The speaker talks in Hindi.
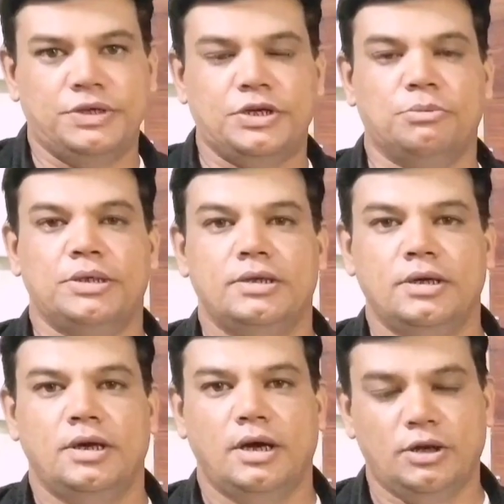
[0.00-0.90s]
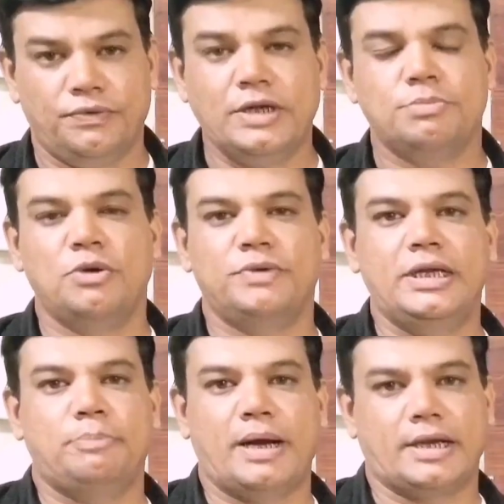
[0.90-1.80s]
वीडियो में हेलो फ्रेंड्स मैं
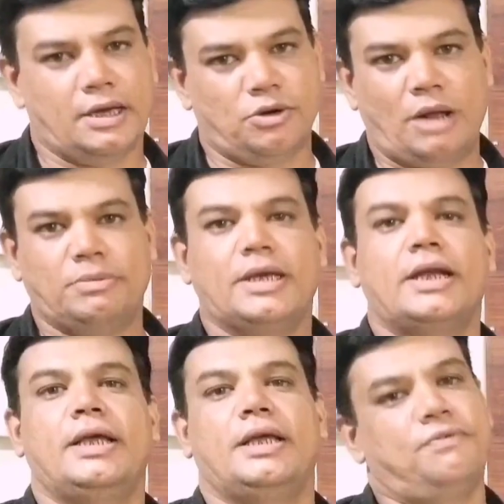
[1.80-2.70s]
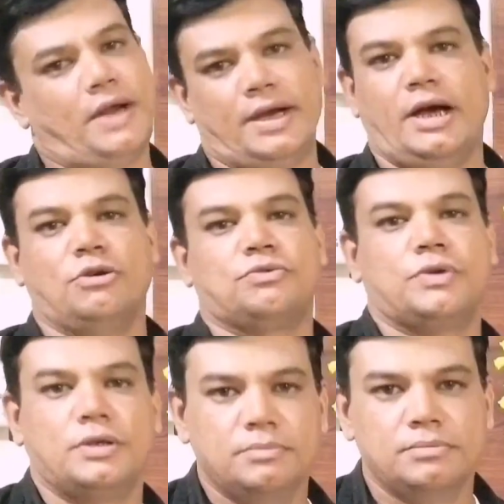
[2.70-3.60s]
विनीत पाठक और आप देख रहे हैं फ्राइडे हाउसफुल